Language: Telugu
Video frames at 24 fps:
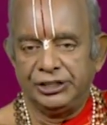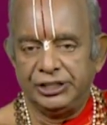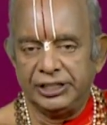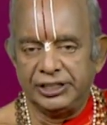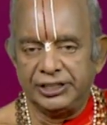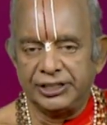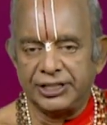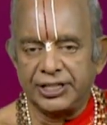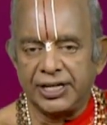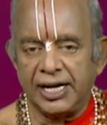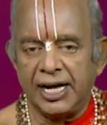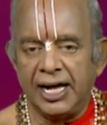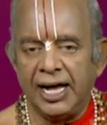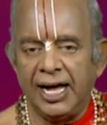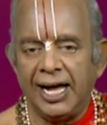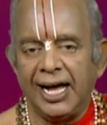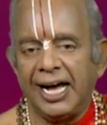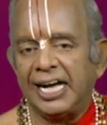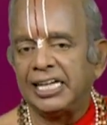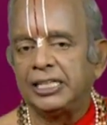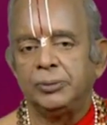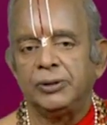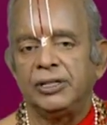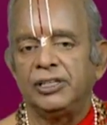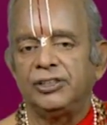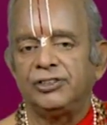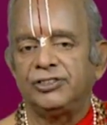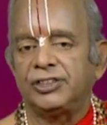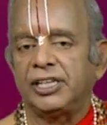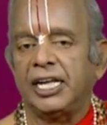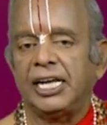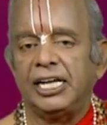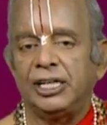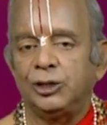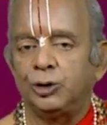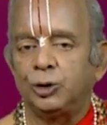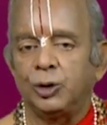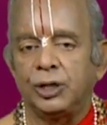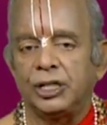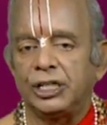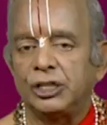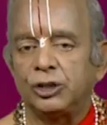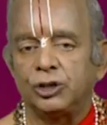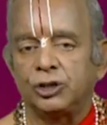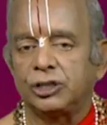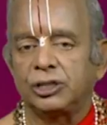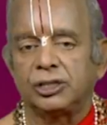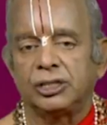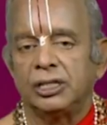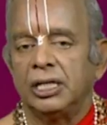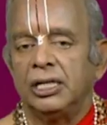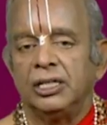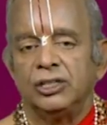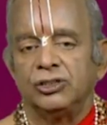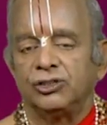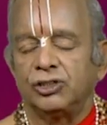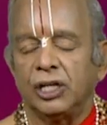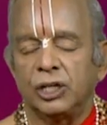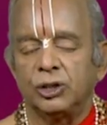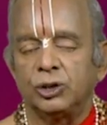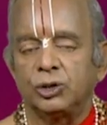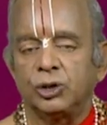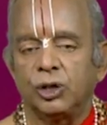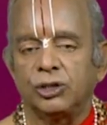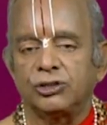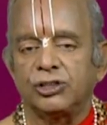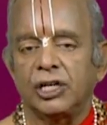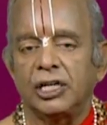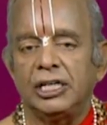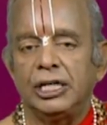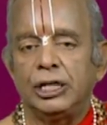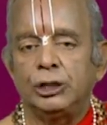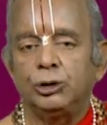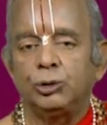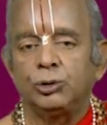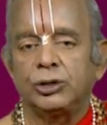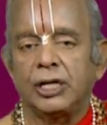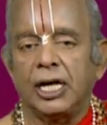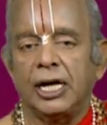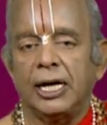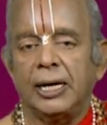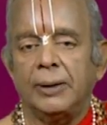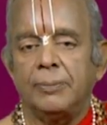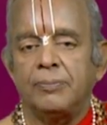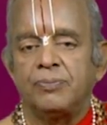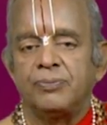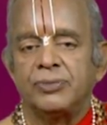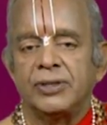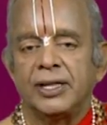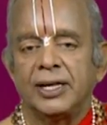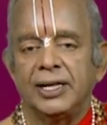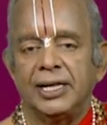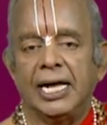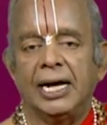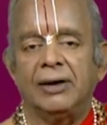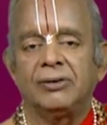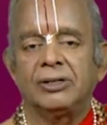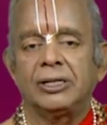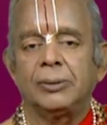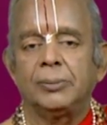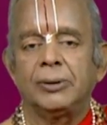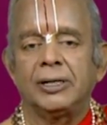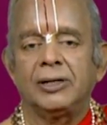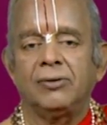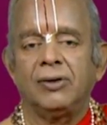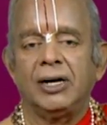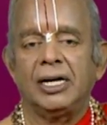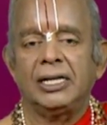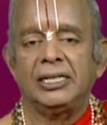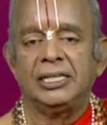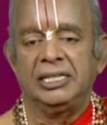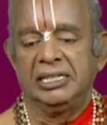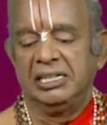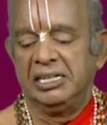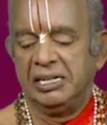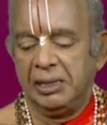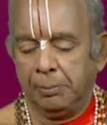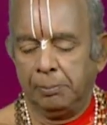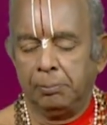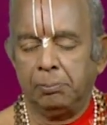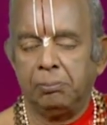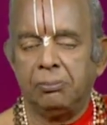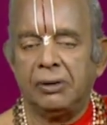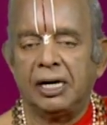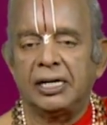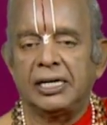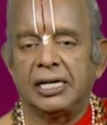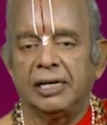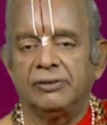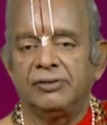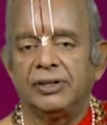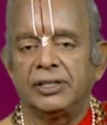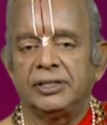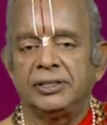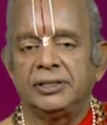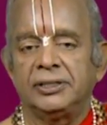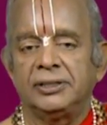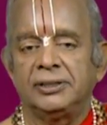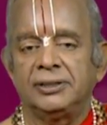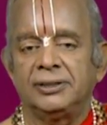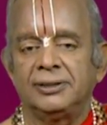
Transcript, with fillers: ఇంద్ర అని పిలిస్తే ఇంద్రుడికి సంతోషం లేదుట ఏమని పిలవాలి మఘవన్